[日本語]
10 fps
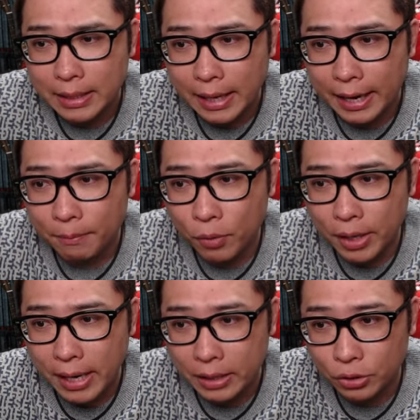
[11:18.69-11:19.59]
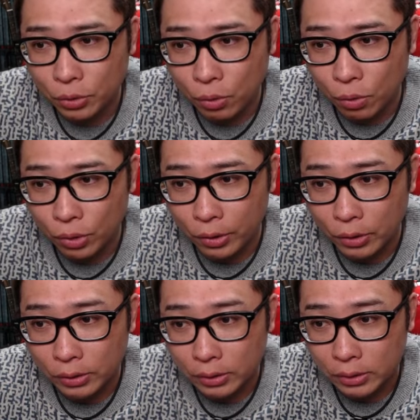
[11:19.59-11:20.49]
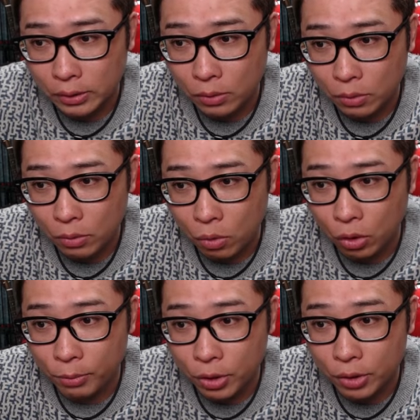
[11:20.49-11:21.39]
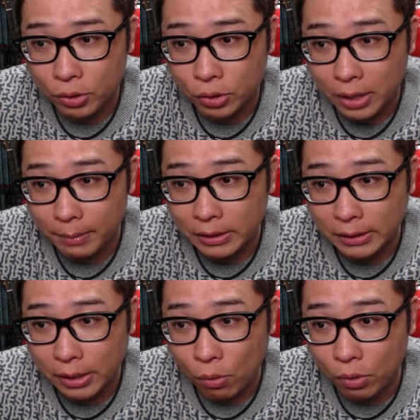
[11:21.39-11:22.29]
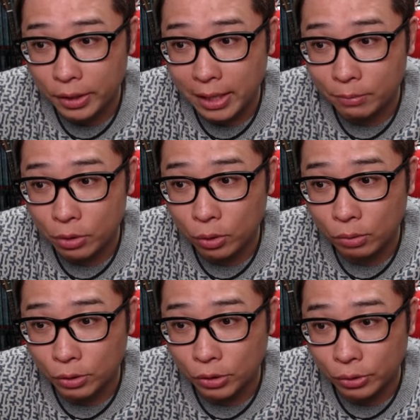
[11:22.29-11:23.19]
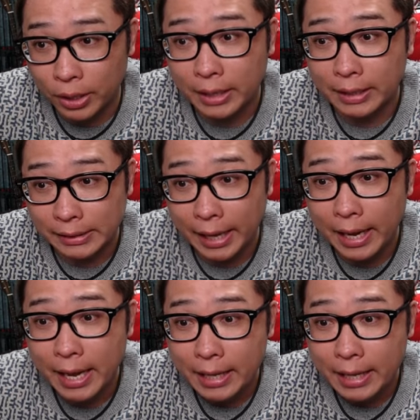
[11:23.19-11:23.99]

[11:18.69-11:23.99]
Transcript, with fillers: はい。もう一回ちょっとこの、この緑のゾーン試しに来て、ここでダブルボトム作るような形ね。